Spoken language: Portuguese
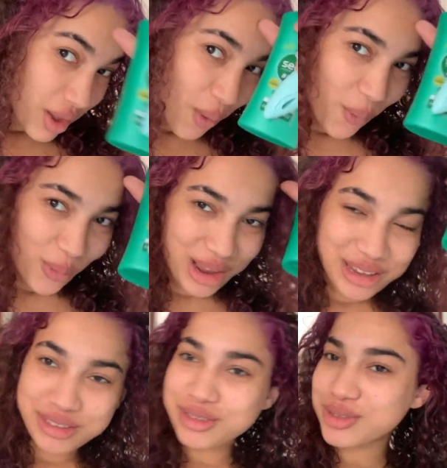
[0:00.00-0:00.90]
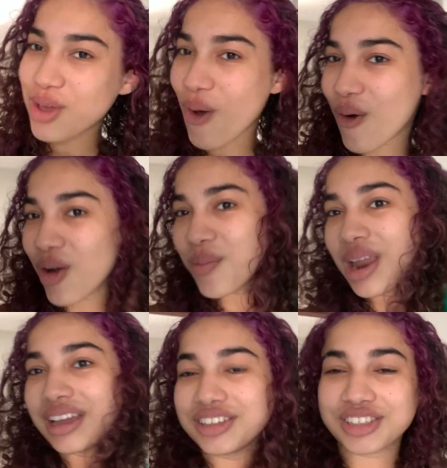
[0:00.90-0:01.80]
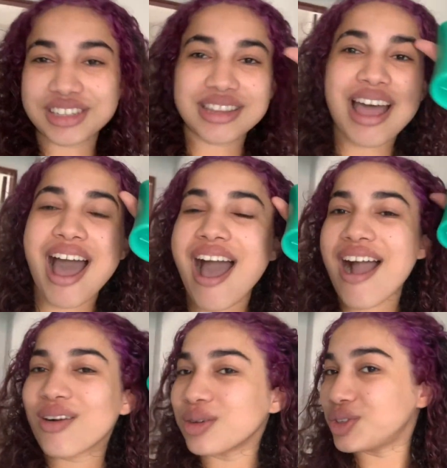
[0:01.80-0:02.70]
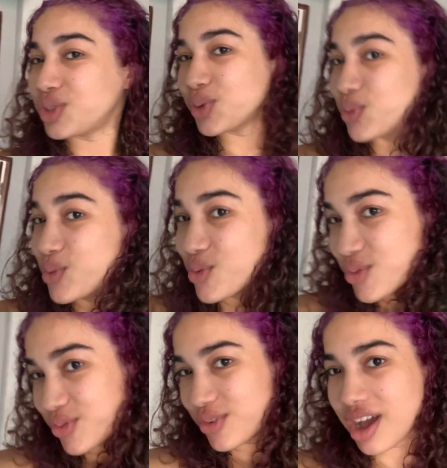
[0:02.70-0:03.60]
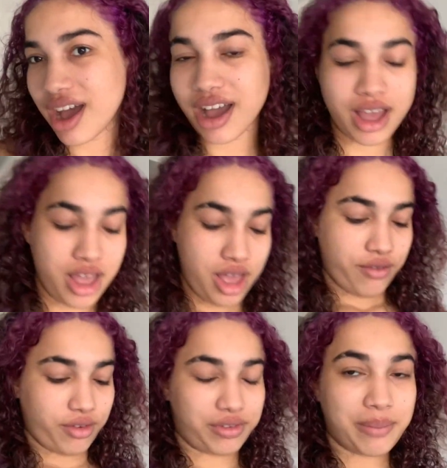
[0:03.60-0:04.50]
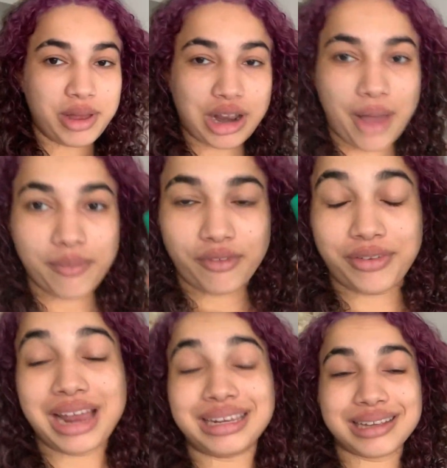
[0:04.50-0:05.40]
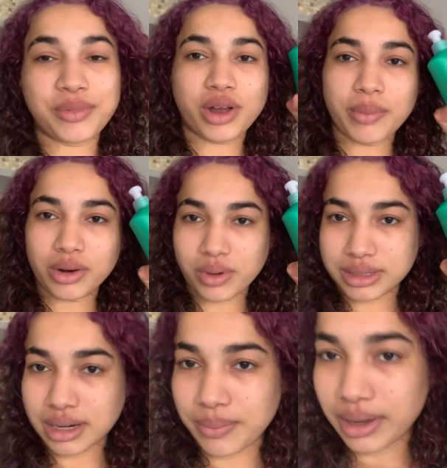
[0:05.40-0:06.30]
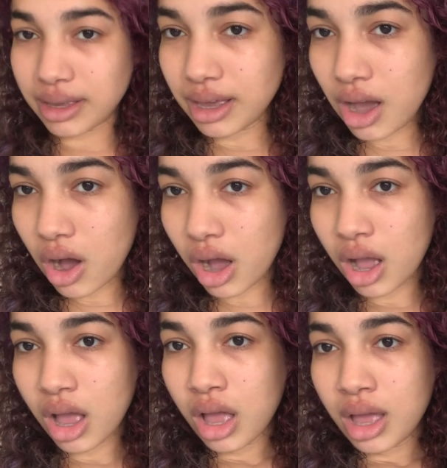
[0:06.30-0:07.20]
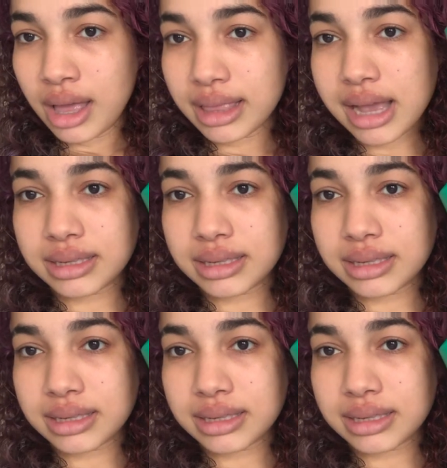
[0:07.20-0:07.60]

Olha só como ela está, cor de uva. Vou finalizar meu cabelo com esse creme aqui, ó na